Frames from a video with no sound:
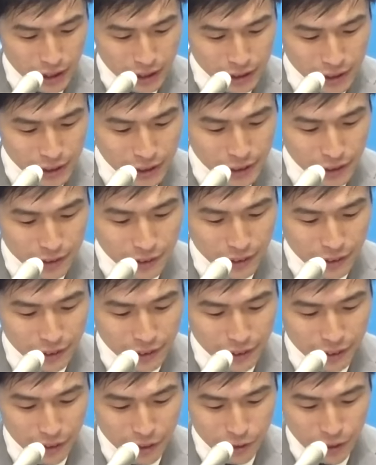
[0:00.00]
政策決
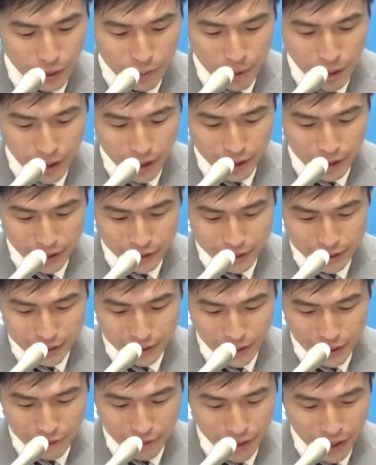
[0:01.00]
定が歪められた
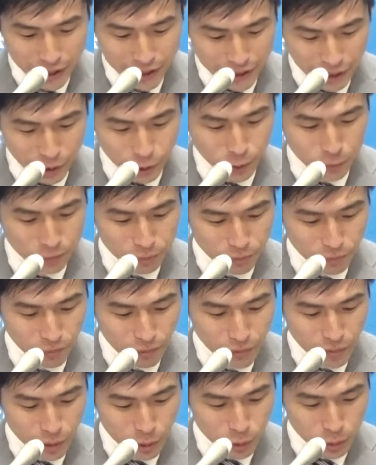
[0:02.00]
実態はないんだと、
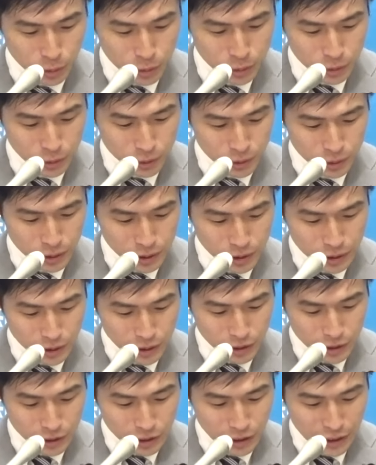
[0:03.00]
こう
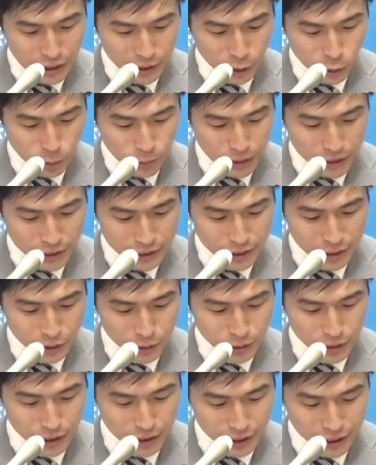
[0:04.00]
いう答弁に
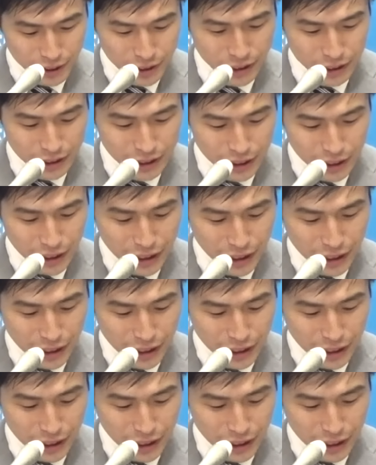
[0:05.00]
終始し、